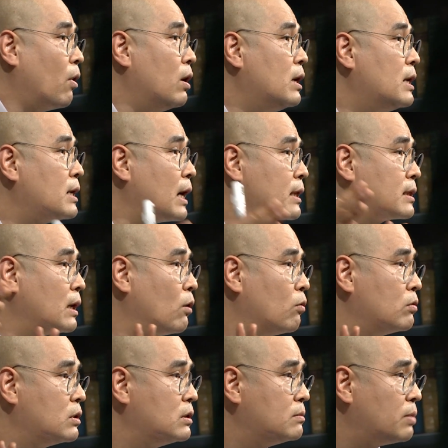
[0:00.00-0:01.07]
멀리 갔다
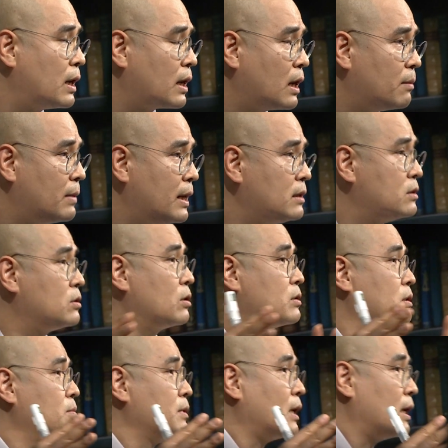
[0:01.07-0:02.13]
오는 바람에
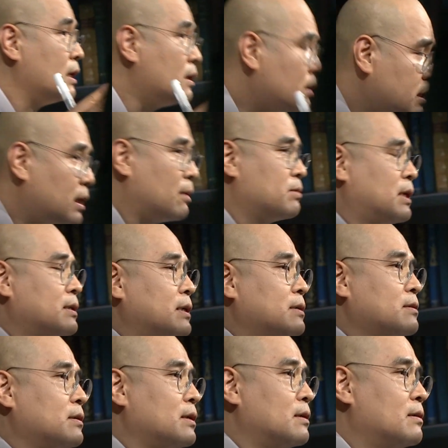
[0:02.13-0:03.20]
늦었습니다. 이렇게 답을
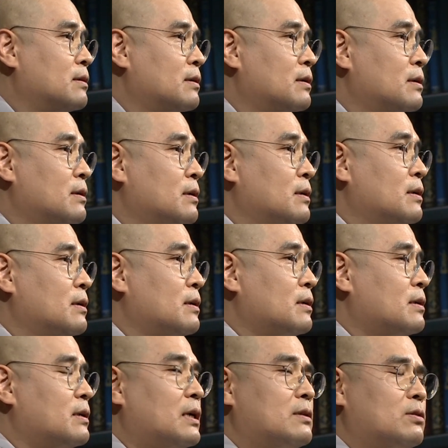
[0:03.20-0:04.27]
했다는 거예요.
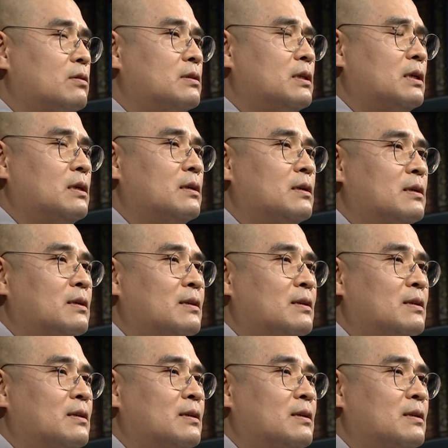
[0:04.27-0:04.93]
그랬더니